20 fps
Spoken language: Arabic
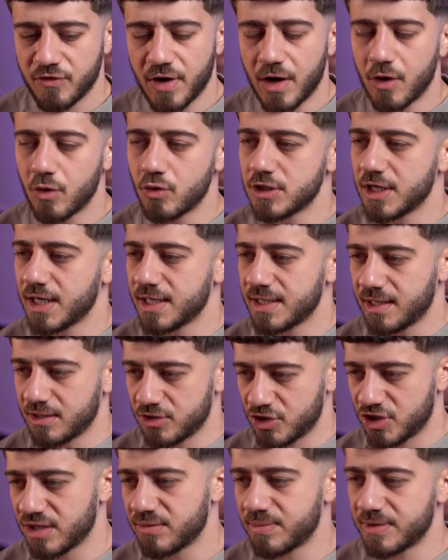فهودي انا عن
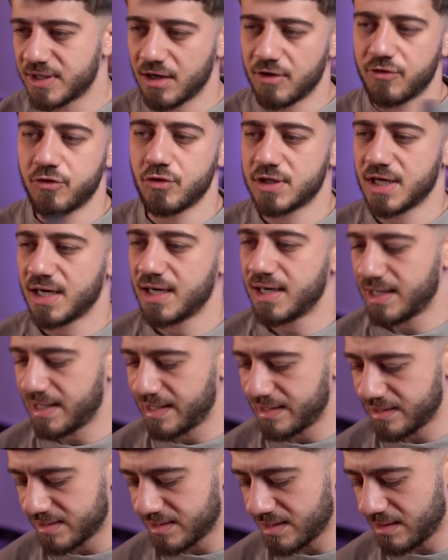جد بدي افوت هلا
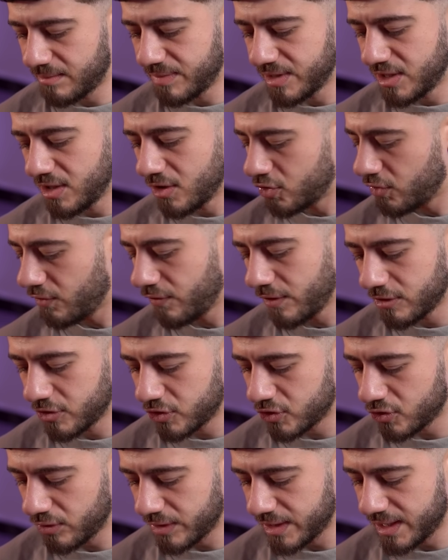على السناب بدي اشوف
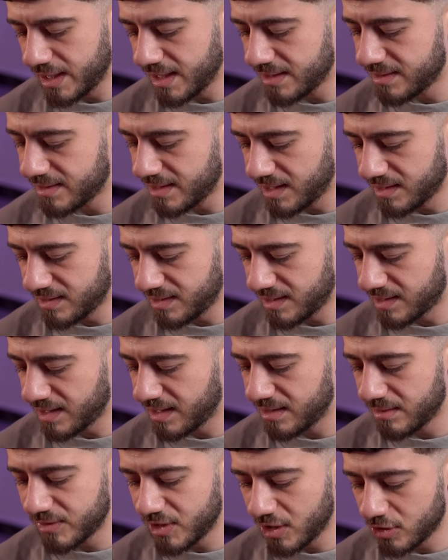الستوريات تاعتك
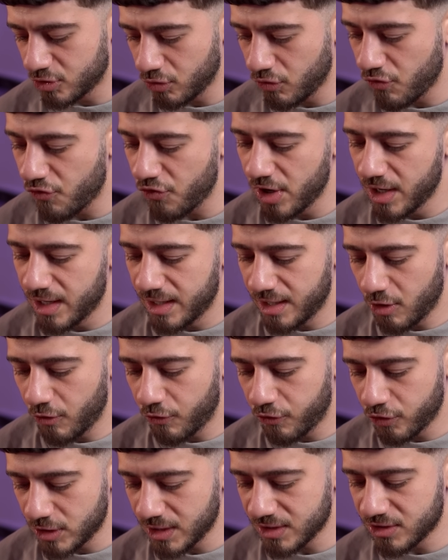انا بدي اشوف لو
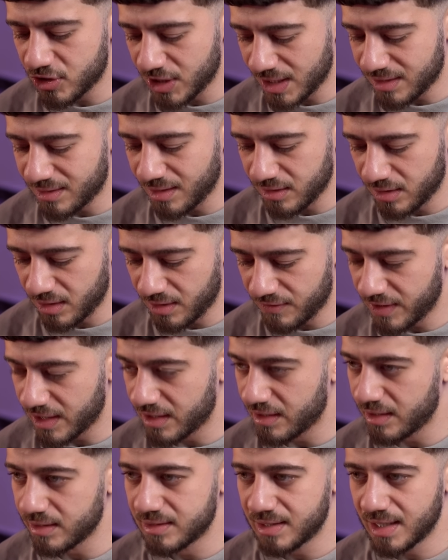فتت جد
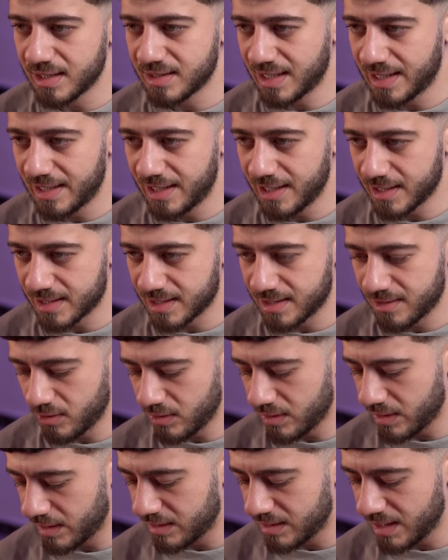اضيفك رديت عليك
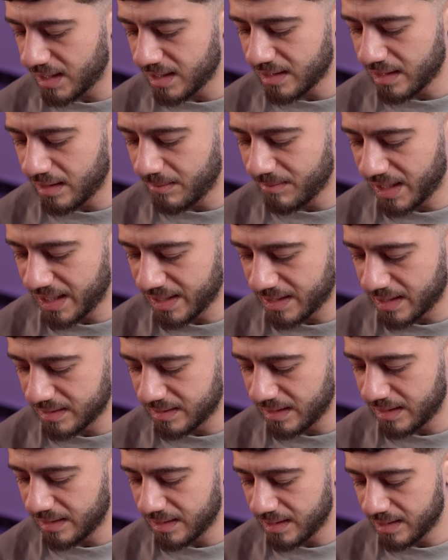رديت لما حكيت
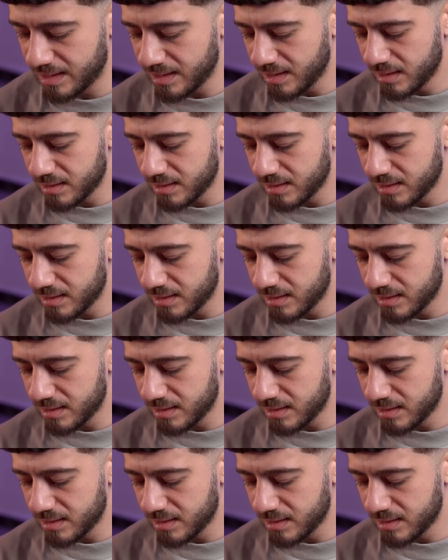لنا